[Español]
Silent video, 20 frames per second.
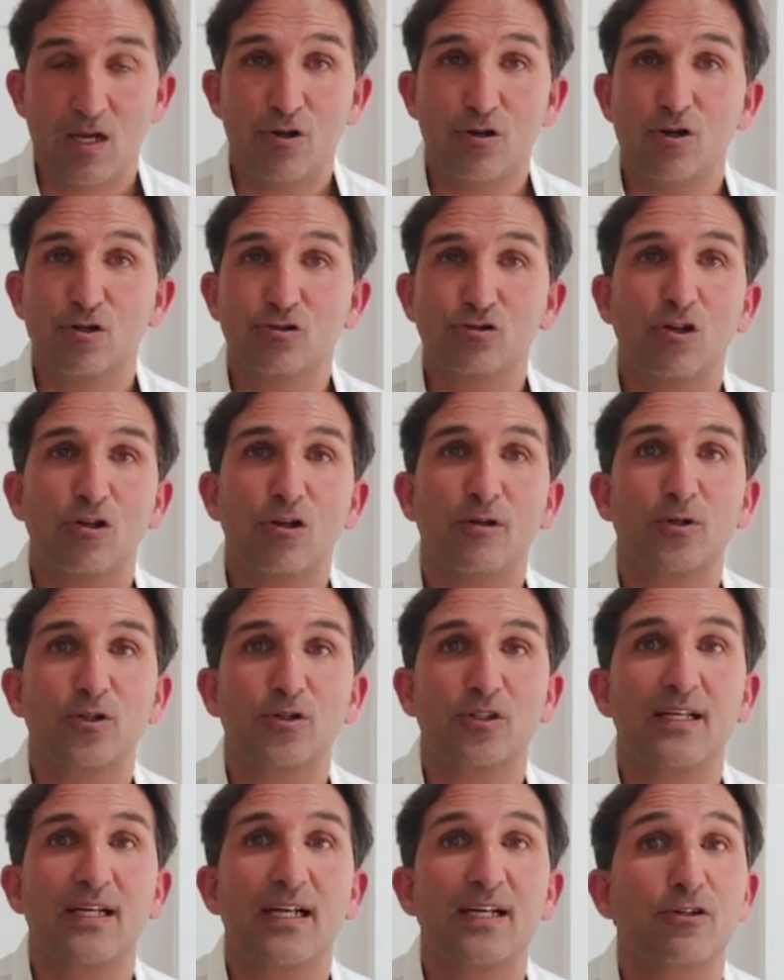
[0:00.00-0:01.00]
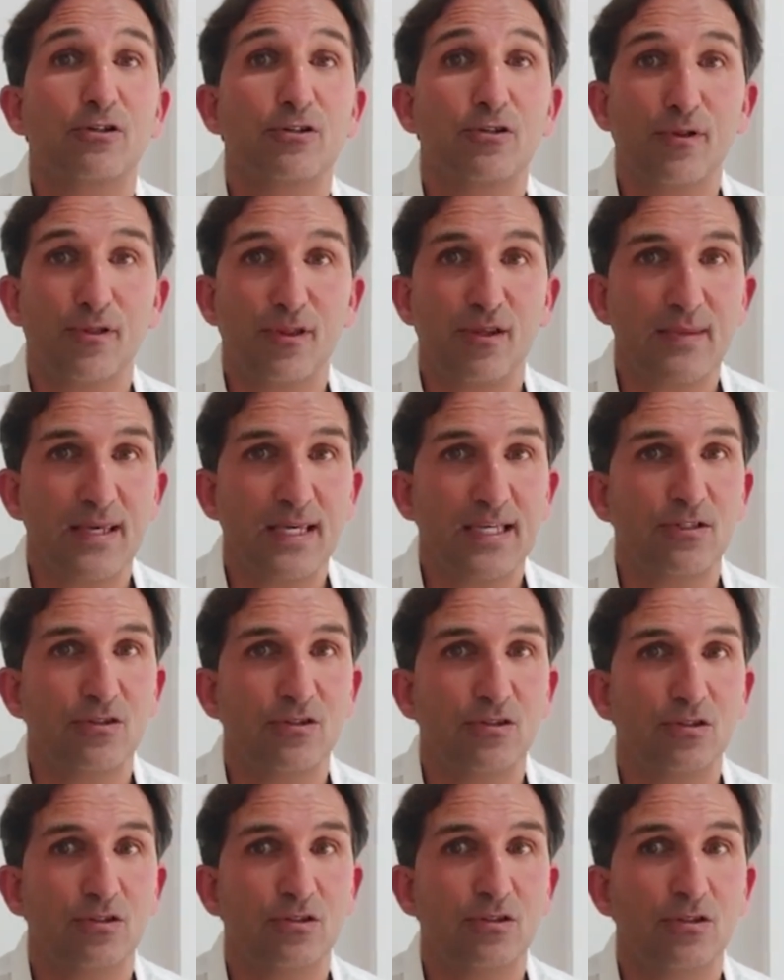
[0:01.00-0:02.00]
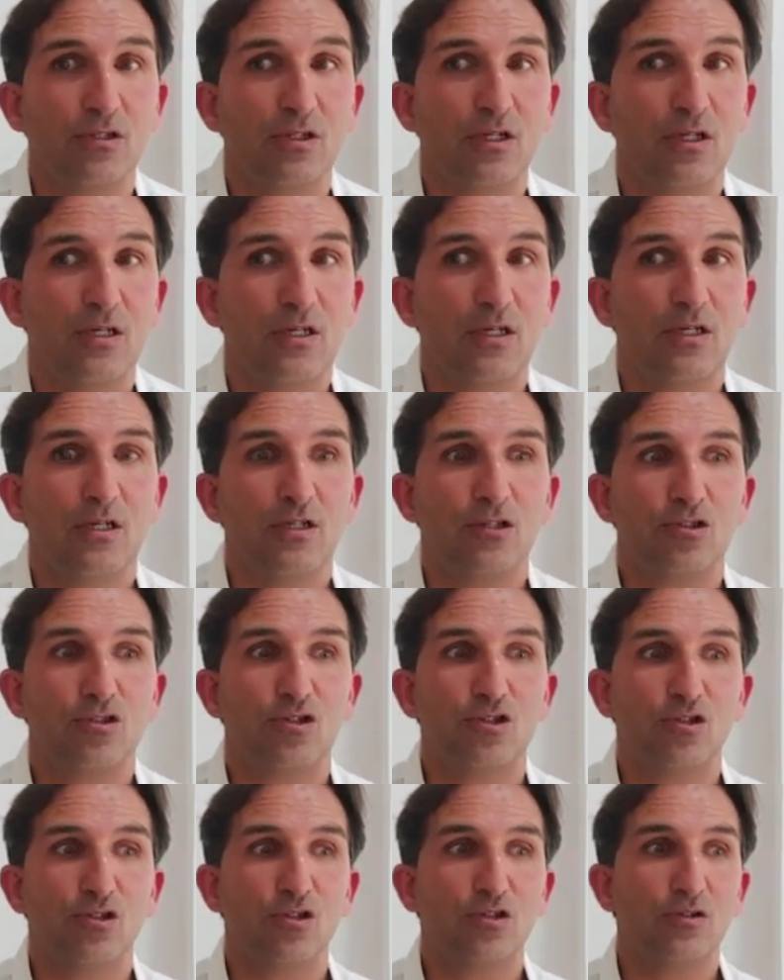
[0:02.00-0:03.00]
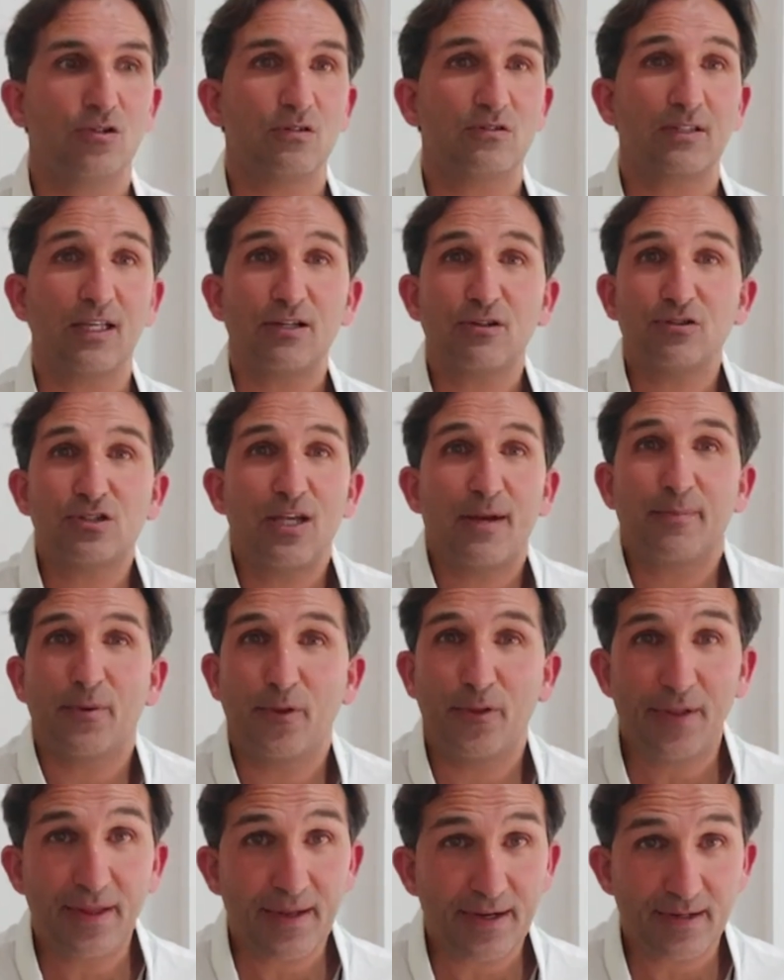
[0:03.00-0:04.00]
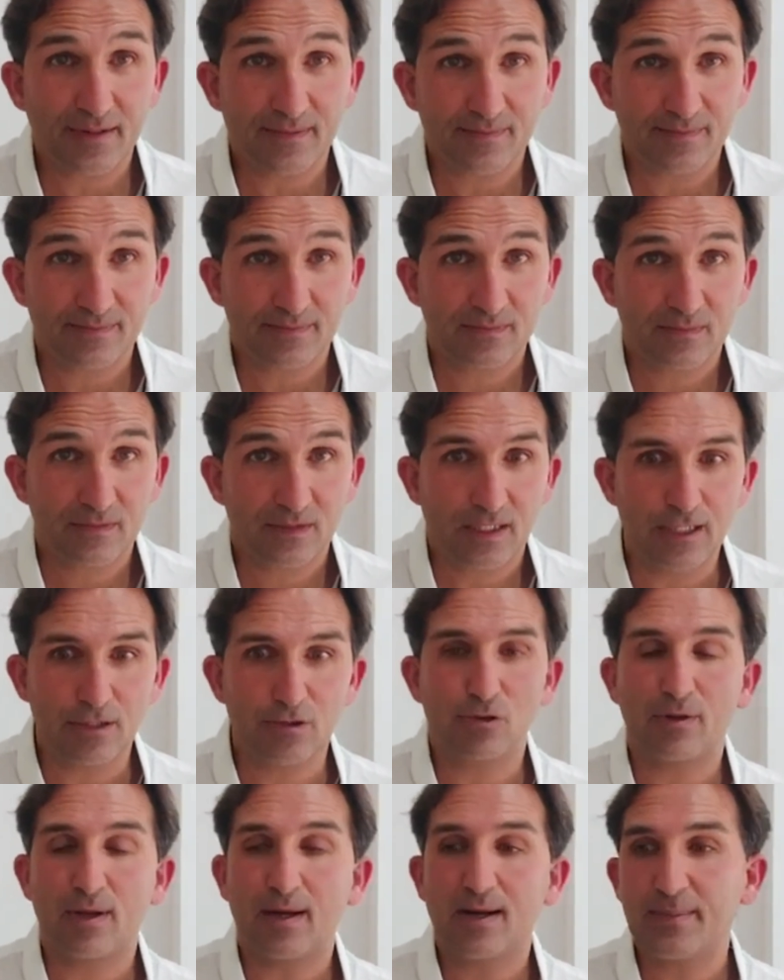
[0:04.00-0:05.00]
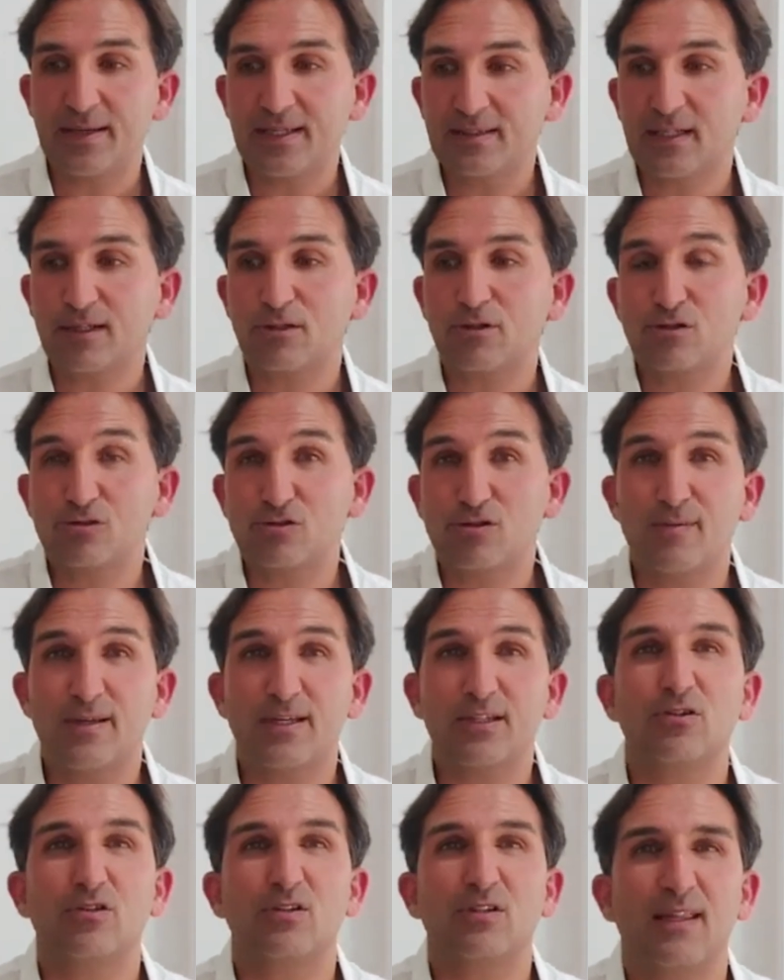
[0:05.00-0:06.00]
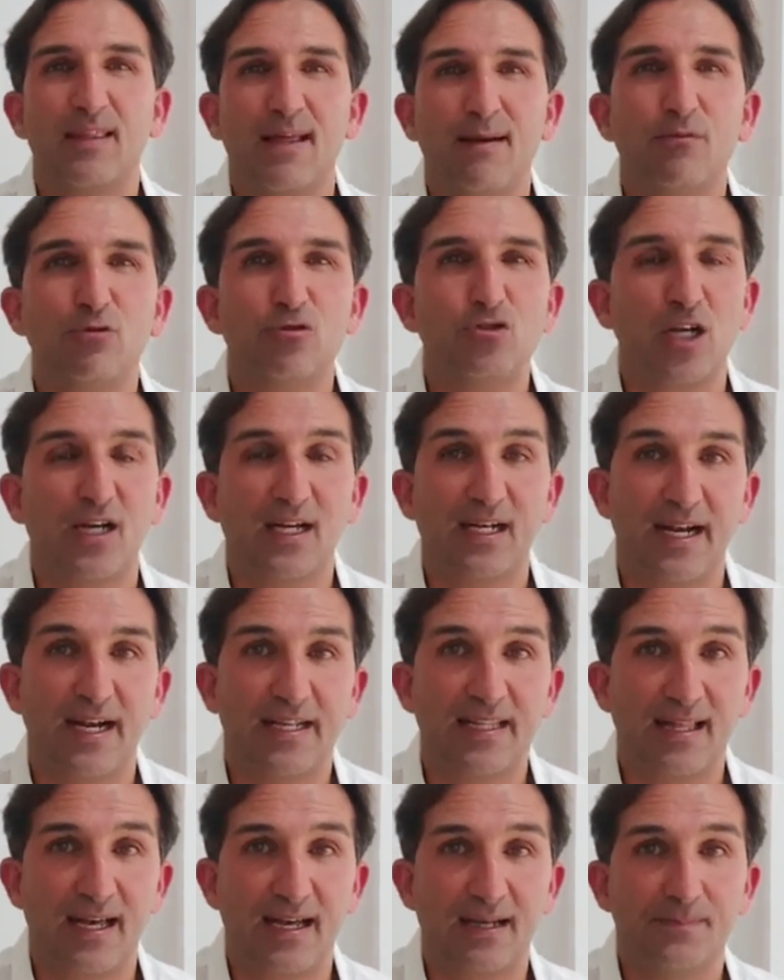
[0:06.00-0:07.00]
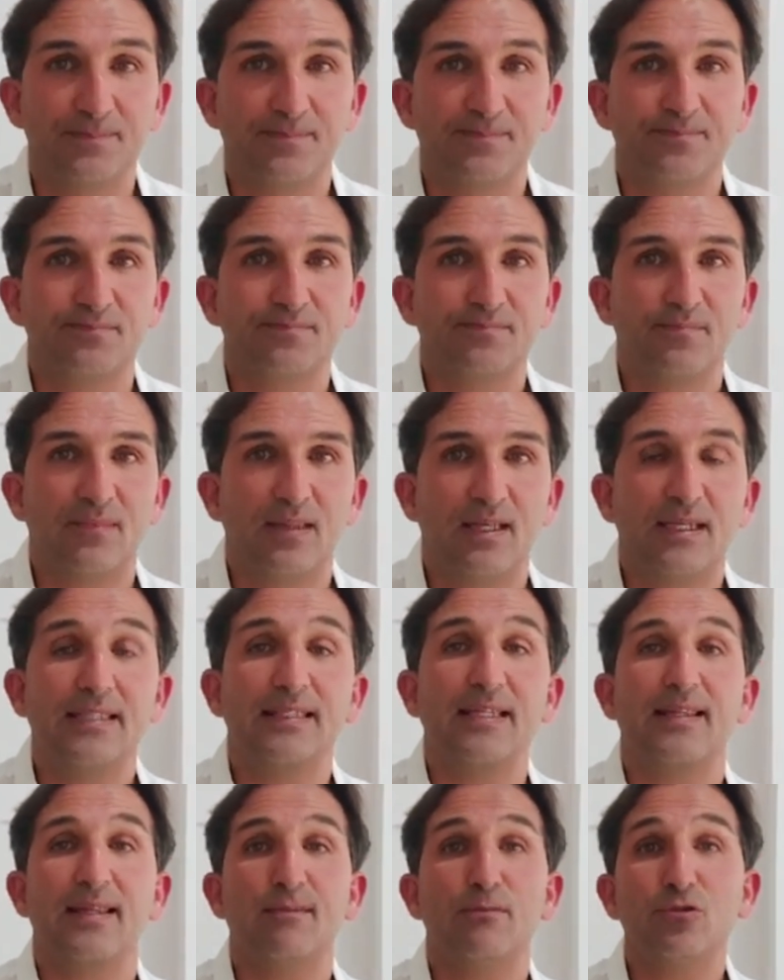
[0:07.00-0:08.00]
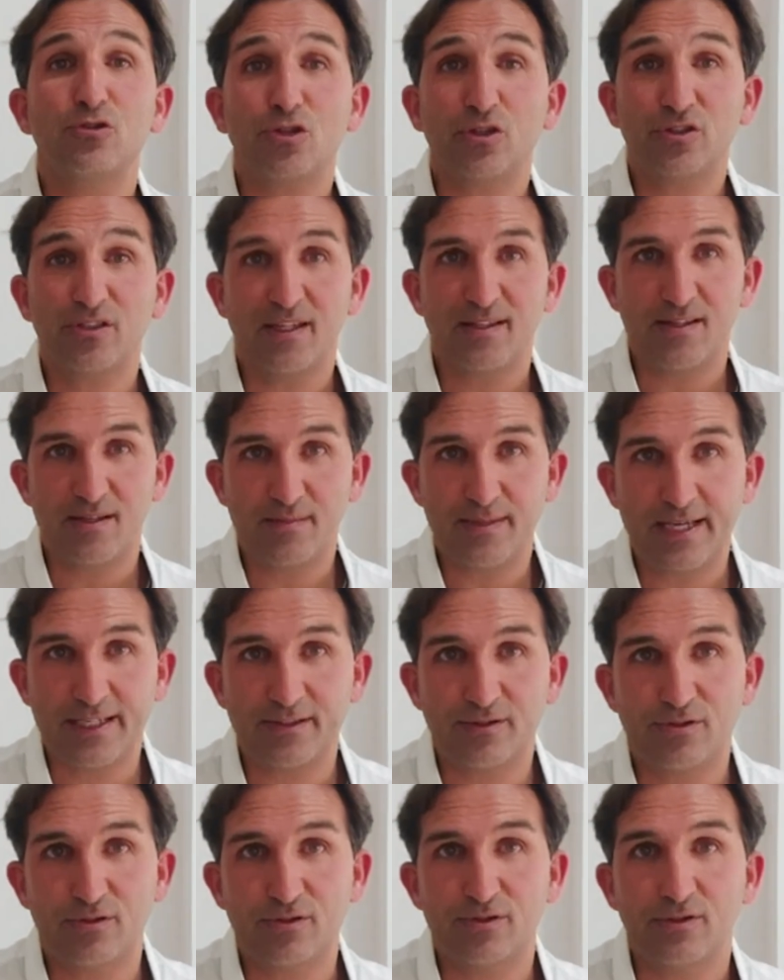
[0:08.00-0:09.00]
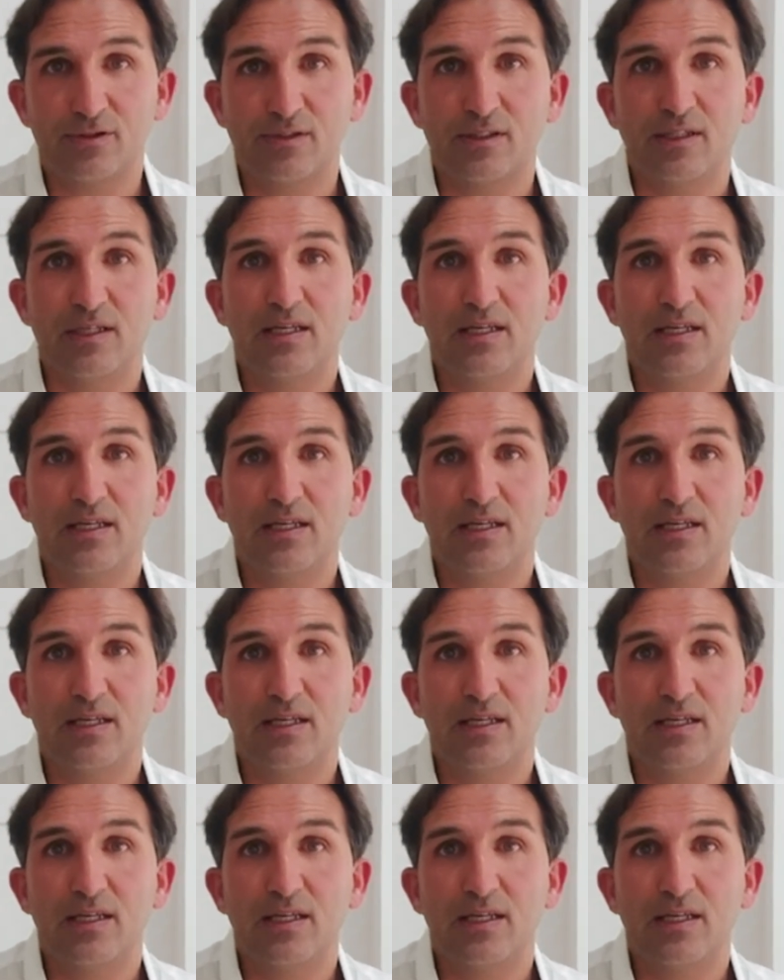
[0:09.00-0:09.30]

No solo por tener conocimiento yo tengo ya poder. Indudablemente el conocimiento te da mucha claridad y te da mucho entendimiento